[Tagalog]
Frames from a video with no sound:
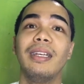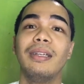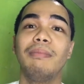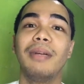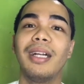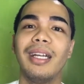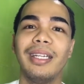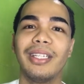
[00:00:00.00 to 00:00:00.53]

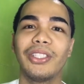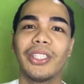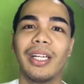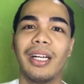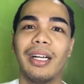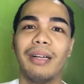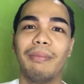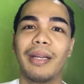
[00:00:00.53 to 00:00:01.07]
maganda
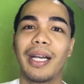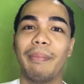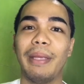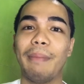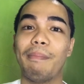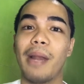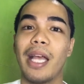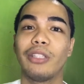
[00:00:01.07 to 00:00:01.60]
siya,
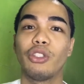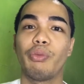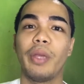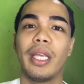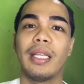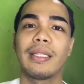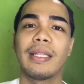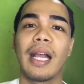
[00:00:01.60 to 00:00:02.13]
maraming plot
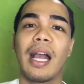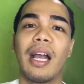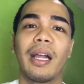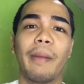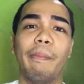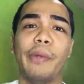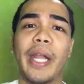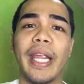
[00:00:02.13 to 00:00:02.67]
twist,
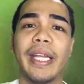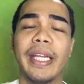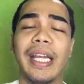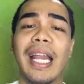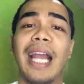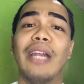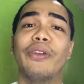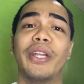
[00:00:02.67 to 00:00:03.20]
nakaka-brainy,
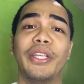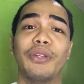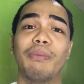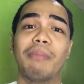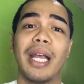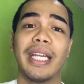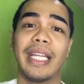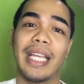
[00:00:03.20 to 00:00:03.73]
lalo na yung
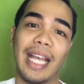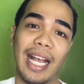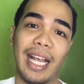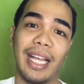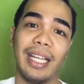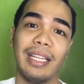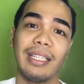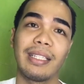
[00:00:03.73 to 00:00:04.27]
money
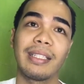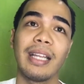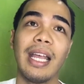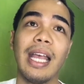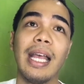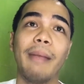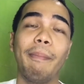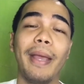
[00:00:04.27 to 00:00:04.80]
heist.
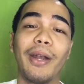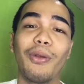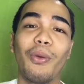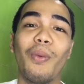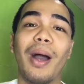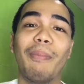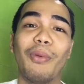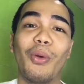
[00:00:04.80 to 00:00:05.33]
Pero
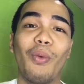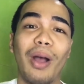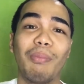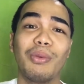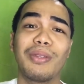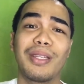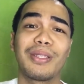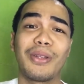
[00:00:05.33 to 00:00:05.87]

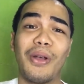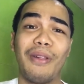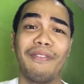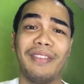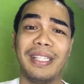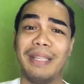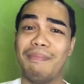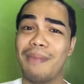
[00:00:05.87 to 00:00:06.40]
gwapo-gwapo si
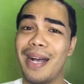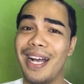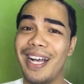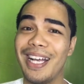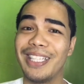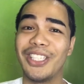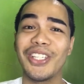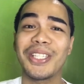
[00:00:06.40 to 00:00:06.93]
Scoffy, ba? Diba?
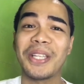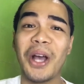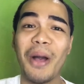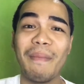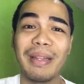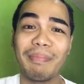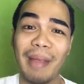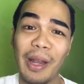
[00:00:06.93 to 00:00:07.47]
Just
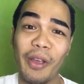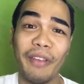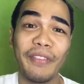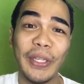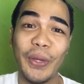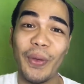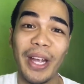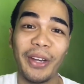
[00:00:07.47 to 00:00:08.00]
comment below if
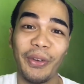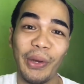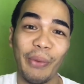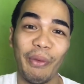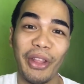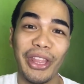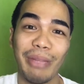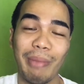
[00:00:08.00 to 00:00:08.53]
you agree
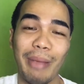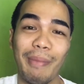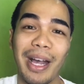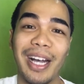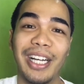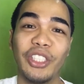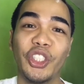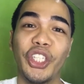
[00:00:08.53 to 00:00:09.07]
with me
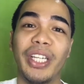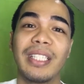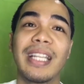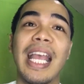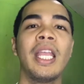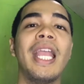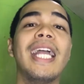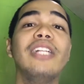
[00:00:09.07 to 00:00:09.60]
mga kachings.
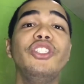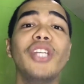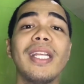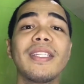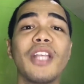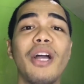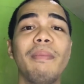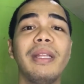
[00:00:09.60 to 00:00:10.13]

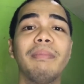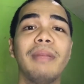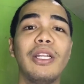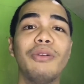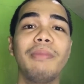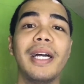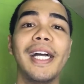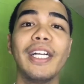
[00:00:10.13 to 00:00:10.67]
Just comment below
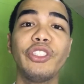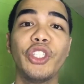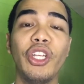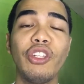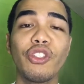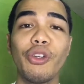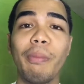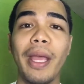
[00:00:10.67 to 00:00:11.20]
mga
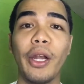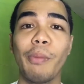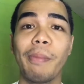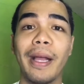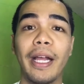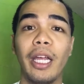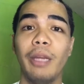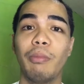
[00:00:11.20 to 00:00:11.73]
kachings kung meron pa
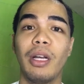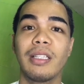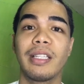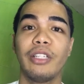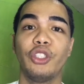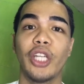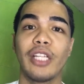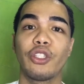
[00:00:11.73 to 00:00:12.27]
kayo mga
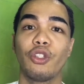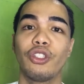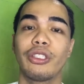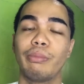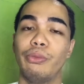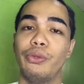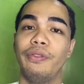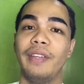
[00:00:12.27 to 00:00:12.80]
suggestions
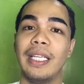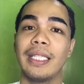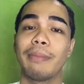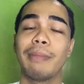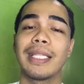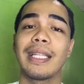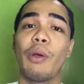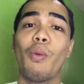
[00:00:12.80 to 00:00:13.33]
movies.
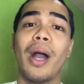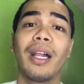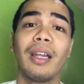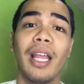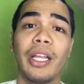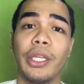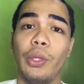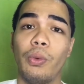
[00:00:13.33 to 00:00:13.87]
Basta wag
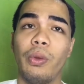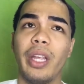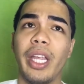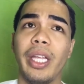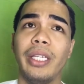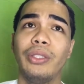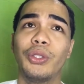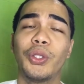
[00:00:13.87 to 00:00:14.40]
lang yung
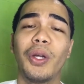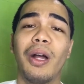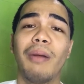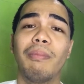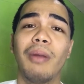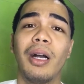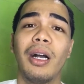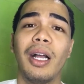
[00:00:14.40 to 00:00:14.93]

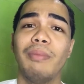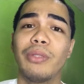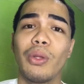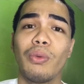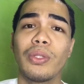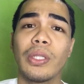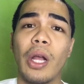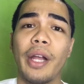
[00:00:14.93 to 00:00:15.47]
K-drama. I'm so
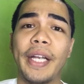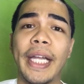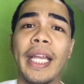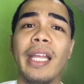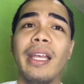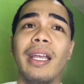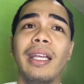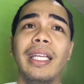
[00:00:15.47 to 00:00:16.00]
sorry.
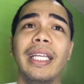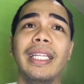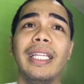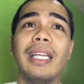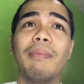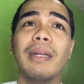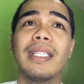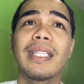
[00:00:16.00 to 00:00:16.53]
Hindi
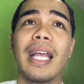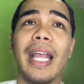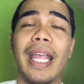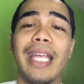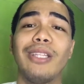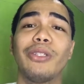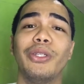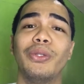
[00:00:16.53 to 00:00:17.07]
naman sa
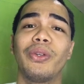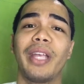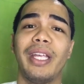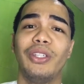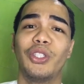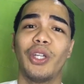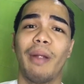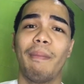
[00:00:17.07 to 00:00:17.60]
hate ko yung
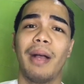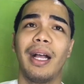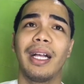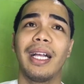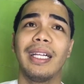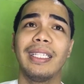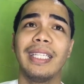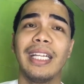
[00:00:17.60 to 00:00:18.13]
K-drama.
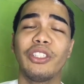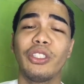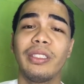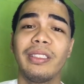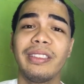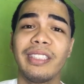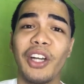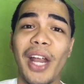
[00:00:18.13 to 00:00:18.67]
Nag
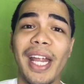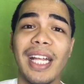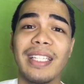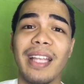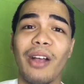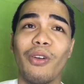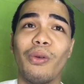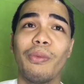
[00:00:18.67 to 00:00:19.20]
nag-try kasi
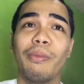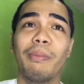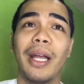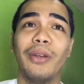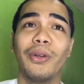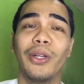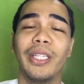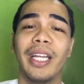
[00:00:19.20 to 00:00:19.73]
akong
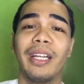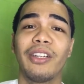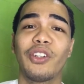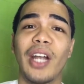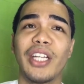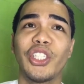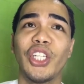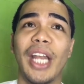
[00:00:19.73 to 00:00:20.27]
manood ng
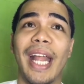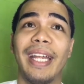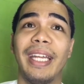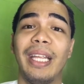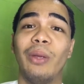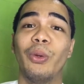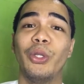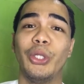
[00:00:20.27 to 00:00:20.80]
Crash
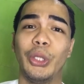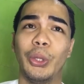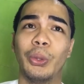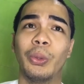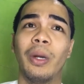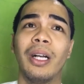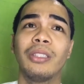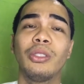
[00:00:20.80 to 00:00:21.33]
Landing on You.
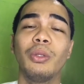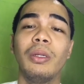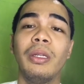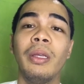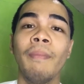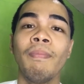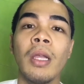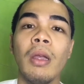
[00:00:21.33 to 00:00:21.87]
Actually,
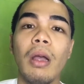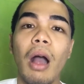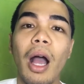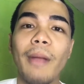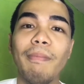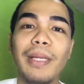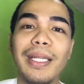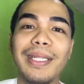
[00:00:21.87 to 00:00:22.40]

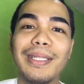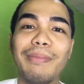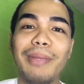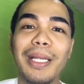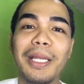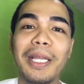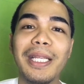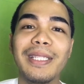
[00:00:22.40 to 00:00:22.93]
ang
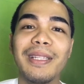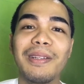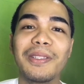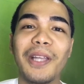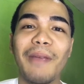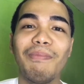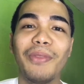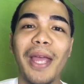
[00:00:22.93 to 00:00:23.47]
bilis-bilis ng
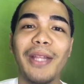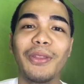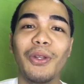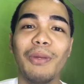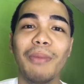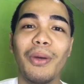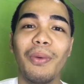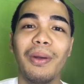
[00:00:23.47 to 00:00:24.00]
subtitle
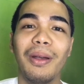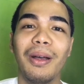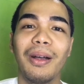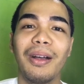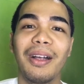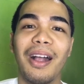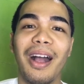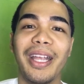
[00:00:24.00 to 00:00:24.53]
mawala,
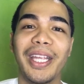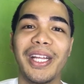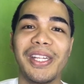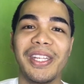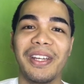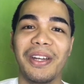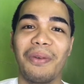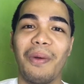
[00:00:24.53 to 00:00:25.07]
kagaya
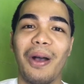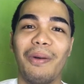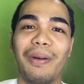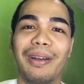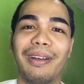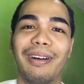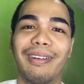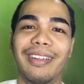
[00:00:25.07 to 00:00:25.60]
niya,
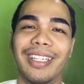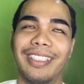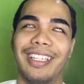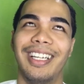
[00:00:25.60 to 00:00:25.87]
nawawala agad.